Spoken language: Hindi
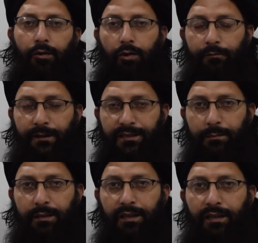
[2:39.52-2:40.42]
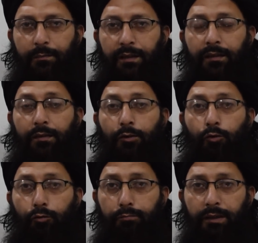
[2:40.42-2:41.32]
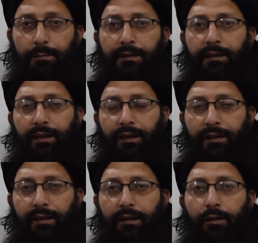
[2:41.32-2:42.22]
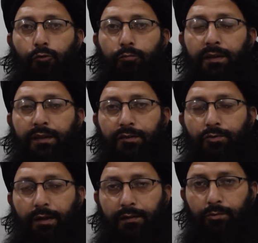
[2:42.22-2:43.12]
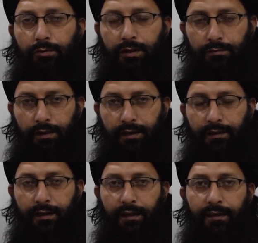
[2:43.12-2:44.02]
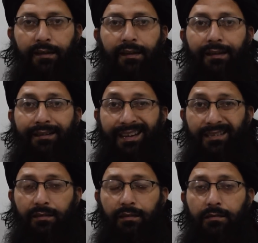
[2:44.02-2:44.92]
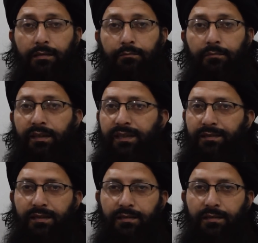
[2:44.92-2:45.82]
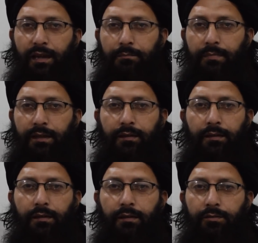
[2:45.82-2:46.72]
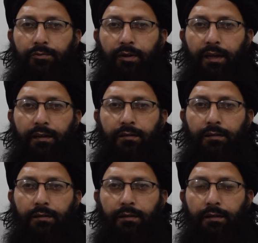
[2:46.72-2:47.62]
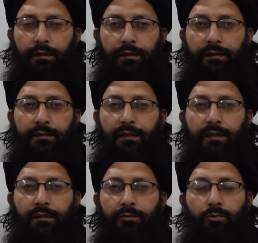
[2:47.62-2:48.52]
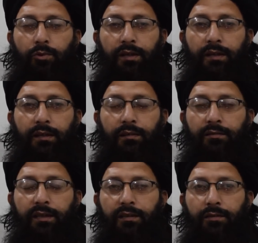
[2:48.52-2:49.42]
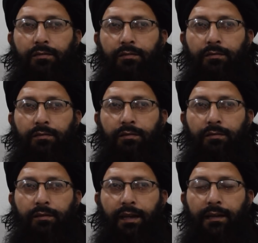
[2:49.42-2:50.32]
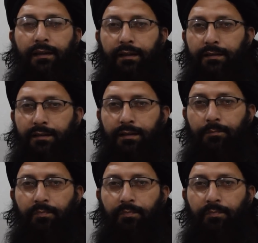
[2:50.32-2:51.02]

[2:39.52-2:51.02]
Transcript: और वैसे भी दीन हमें उम्मत बन के रहने का और उम्मत का जो है वो तस्वर देता है नेशनलिज्म इसकी इस्लाम में जो है इसकी कोई यानी कह लें कि इसकी